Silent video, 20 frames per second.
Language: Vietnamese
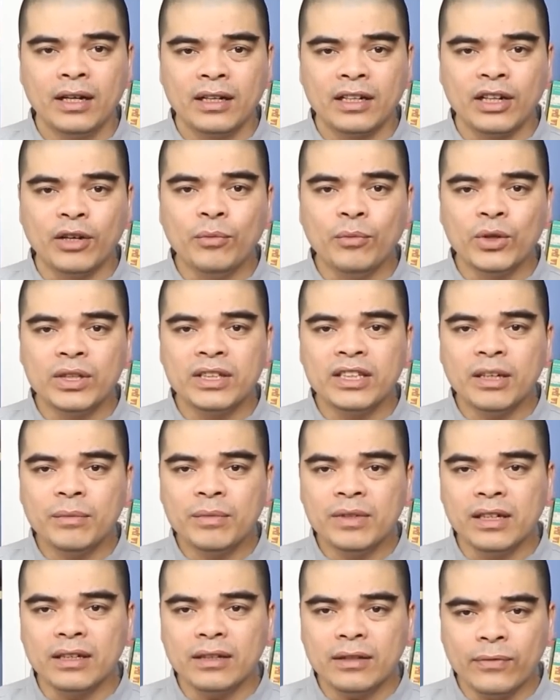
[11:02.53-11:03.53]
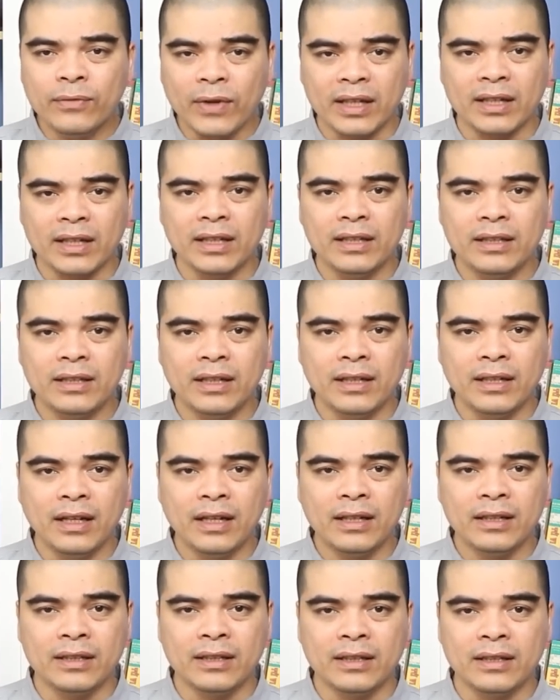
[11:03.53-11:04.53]
nếu muốn chiêm ngưỡng phật ấy, thì
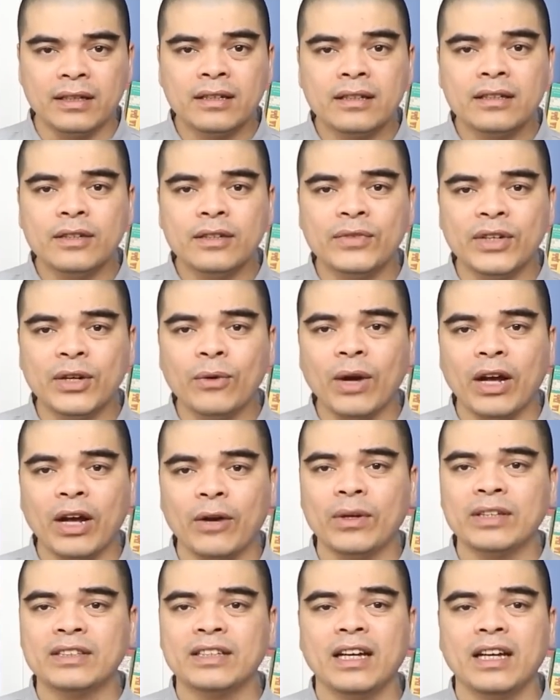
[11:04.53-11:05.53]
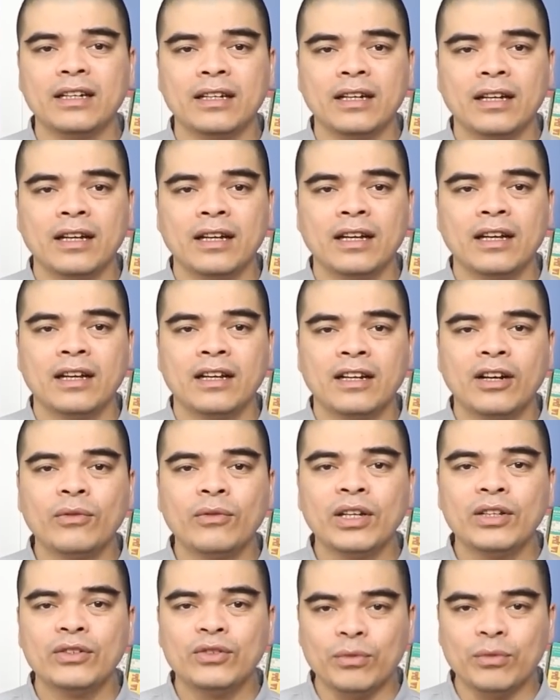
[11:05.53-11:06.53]
nên là đứng từ phía ngoài quan sát
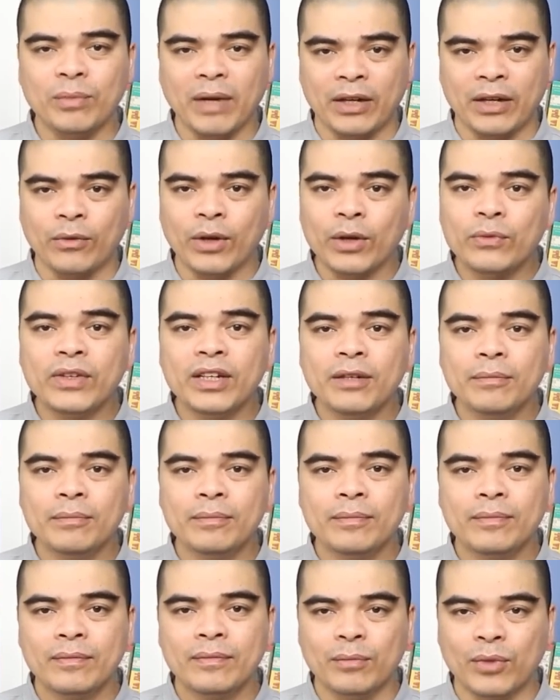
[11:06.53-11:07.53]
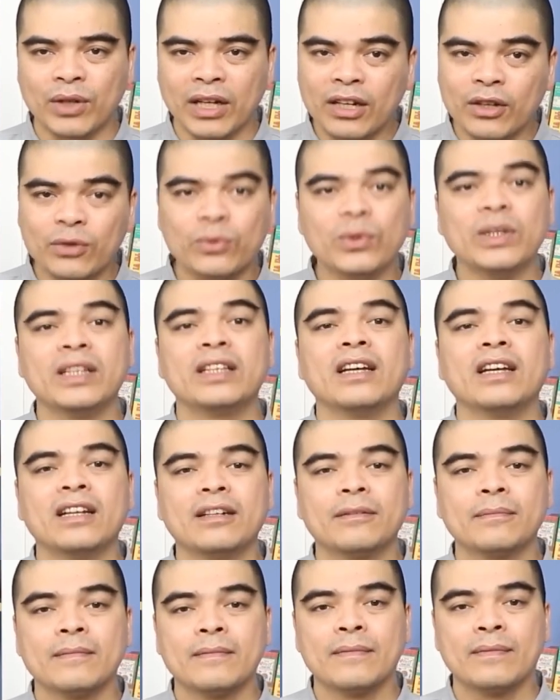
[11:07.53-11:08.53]
không nên chụp ảnh quay phim một cách là tùy tiện
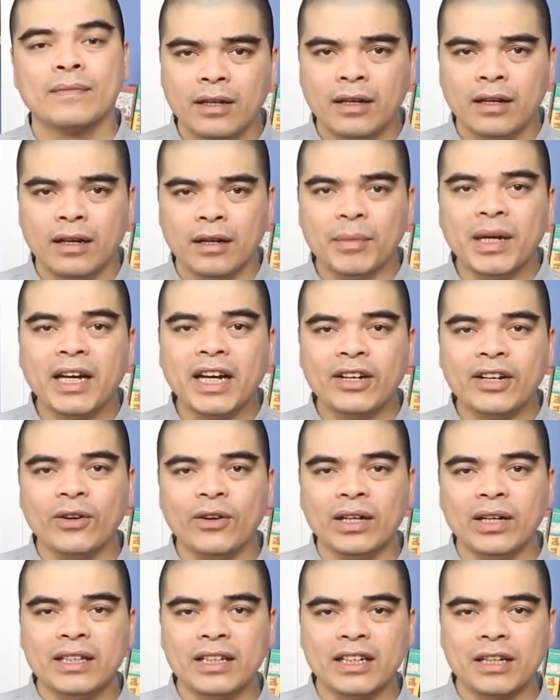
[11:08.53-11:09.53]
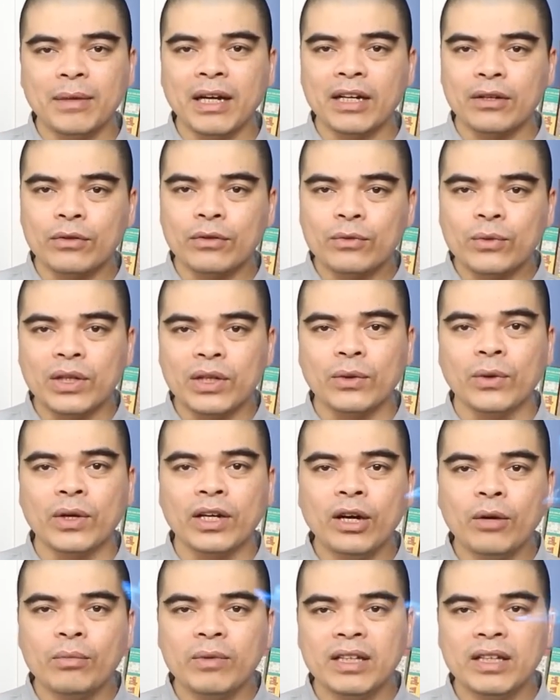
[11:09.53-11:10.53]
Bên cạnh đó thì các bạn cũng tuyệt
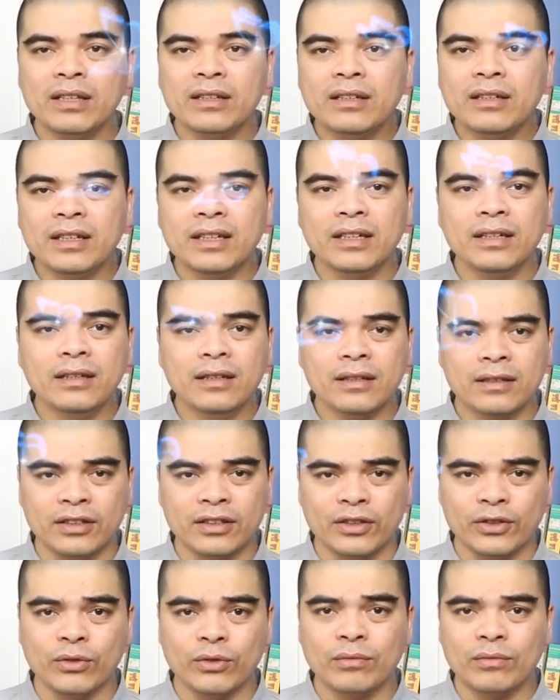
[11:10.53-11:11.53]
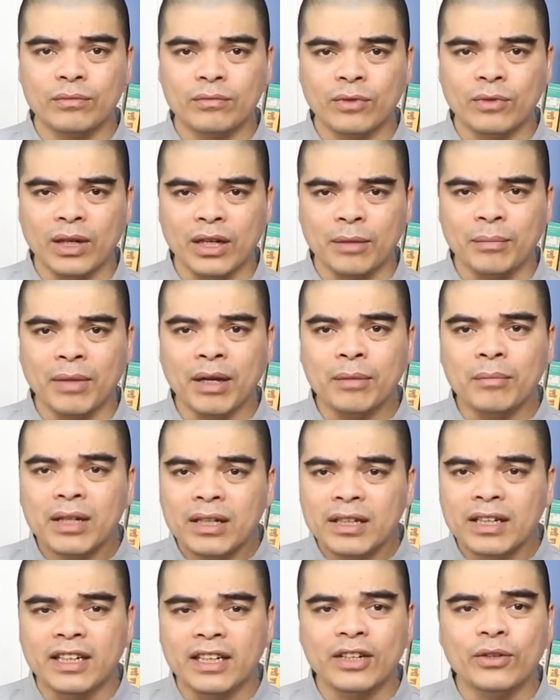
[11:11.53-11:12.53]
đối không nên tự ý được sử dụng hoặc là mang
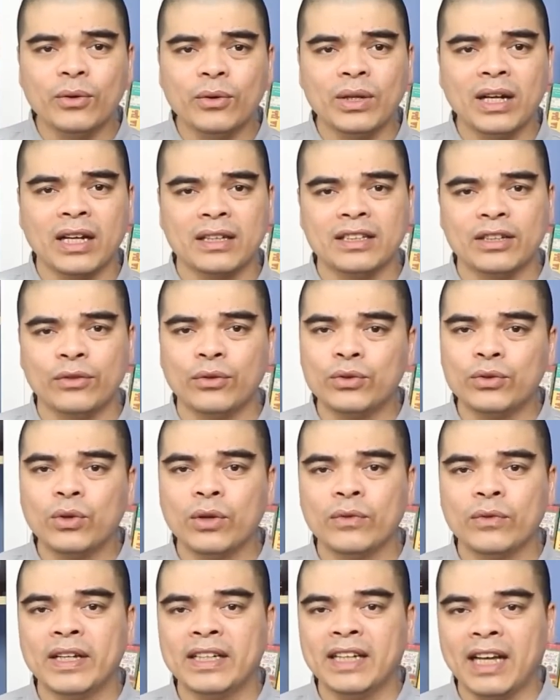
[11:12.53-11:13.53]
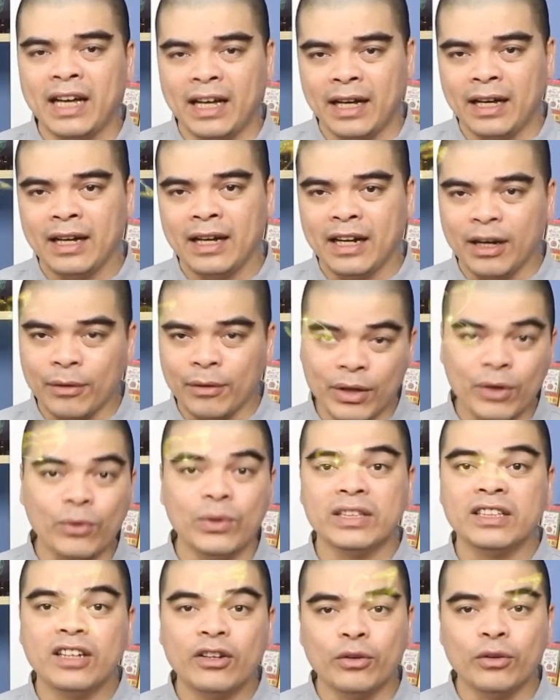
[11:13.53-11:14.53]
bất kỳ cái đồ đạc gì của chùa về nhà làm cái
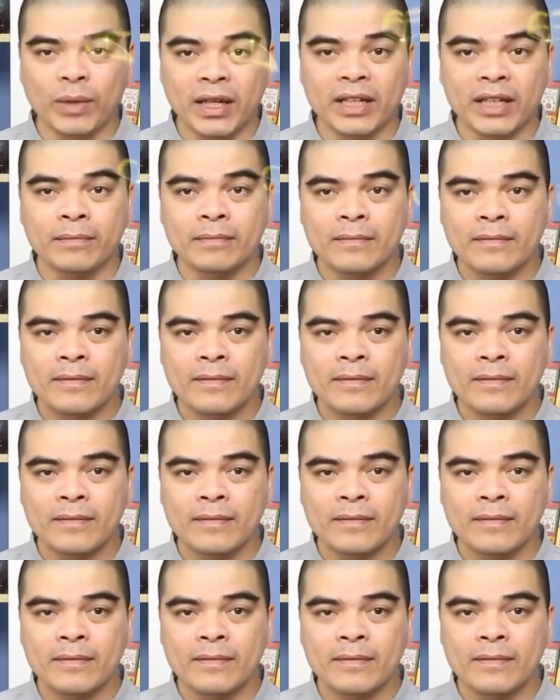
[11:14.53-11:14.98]
của riêng của mình.